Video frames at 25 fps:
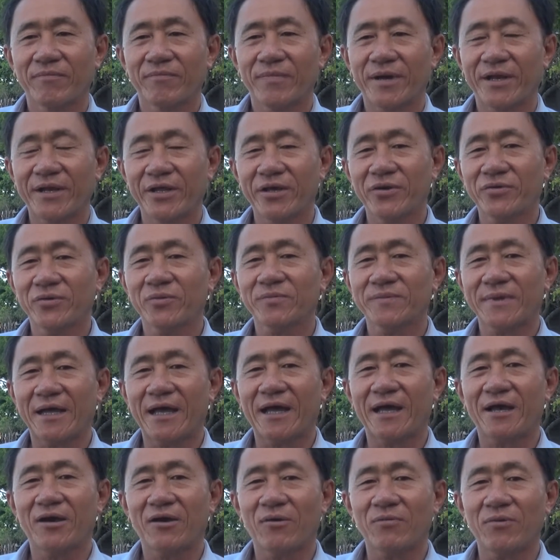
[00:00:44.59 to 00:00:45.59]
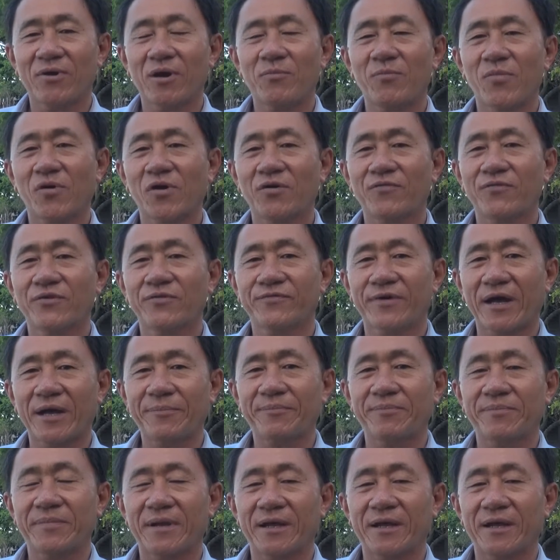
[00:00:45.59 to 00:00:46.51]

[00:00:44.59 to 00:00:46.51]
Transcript: Mà nếu chúng ta không có một cái phương pháp